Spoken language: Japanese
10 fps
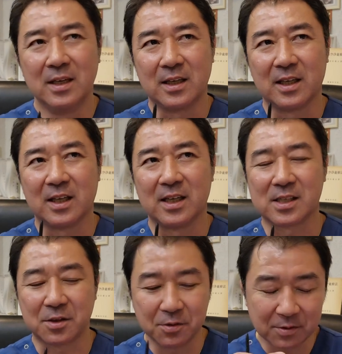えー、
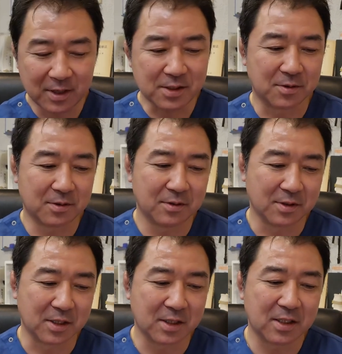先ほどね、その
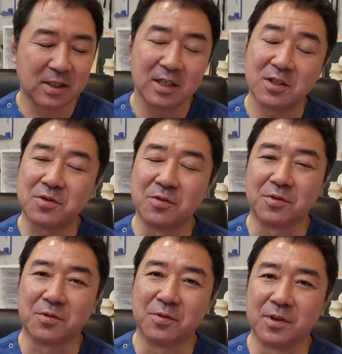自律神経失調
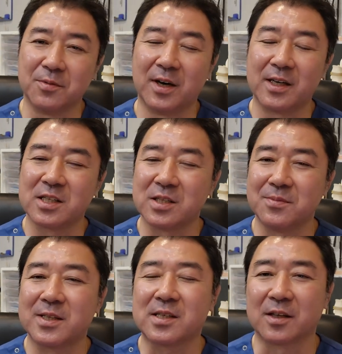のところでもお話しし
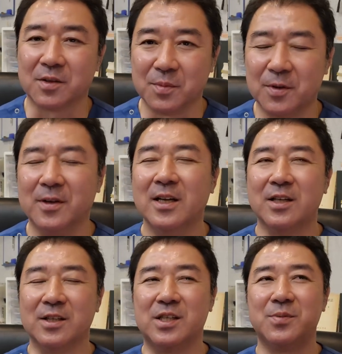ましたけども、
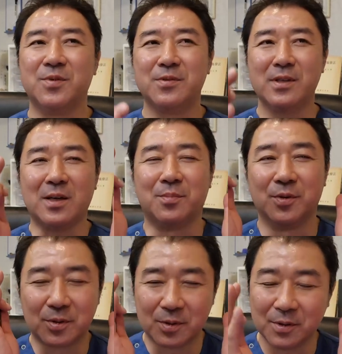自分が
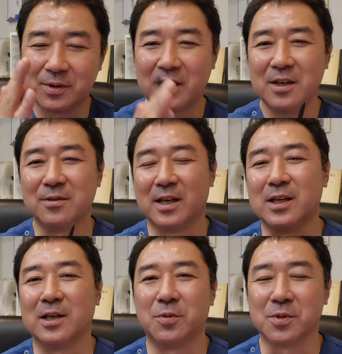没頭できる
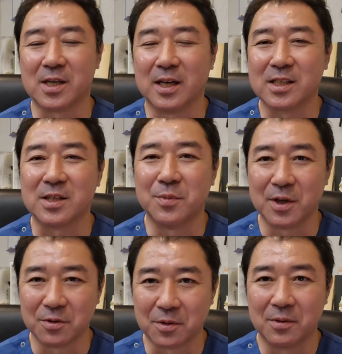何かをこう探しても
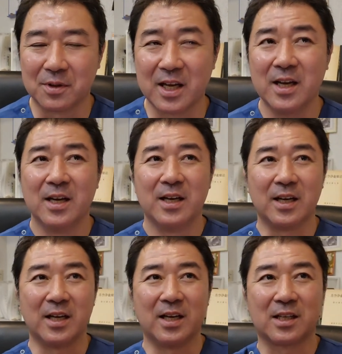らうと。で、
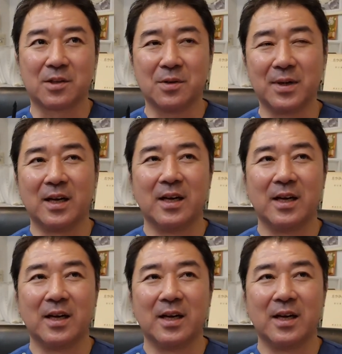えー、例えば、